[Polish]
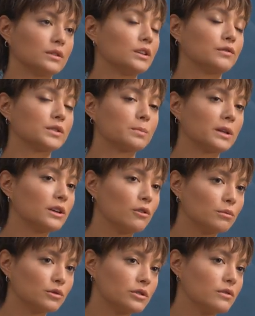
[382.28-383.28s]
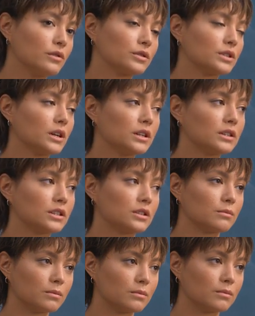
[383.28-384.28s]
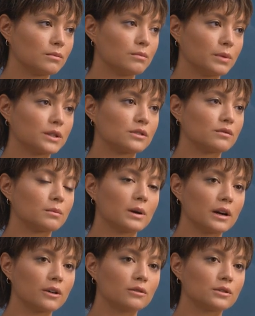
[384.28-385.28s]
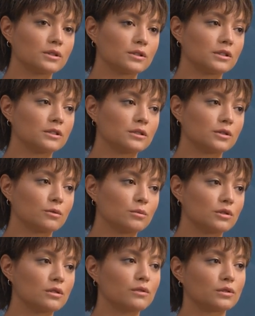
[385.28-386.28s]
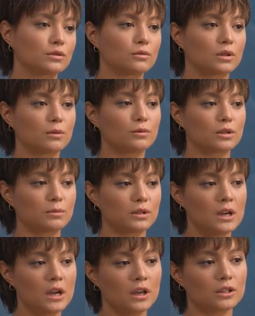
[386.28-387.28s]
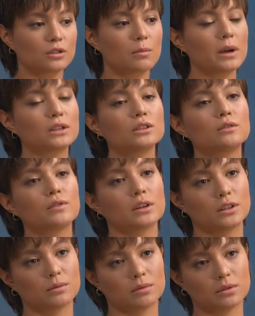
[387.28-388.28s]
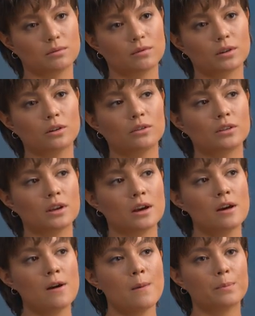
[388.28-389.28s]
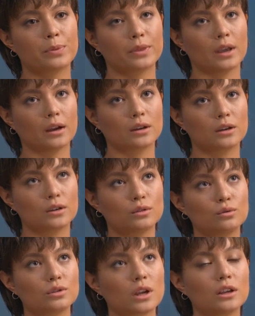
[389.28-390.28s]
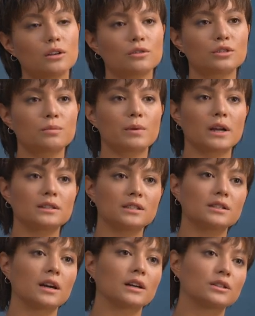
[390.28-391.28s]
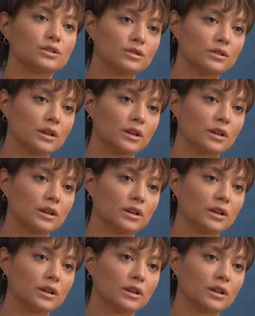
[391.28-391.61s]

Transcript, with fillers: i wspaniałą możliwość, ale też bardzo wymagającą możliwość ku temu, żeby zobaczyć w jaki sposób wygląda tak duża ilość pracy, tak,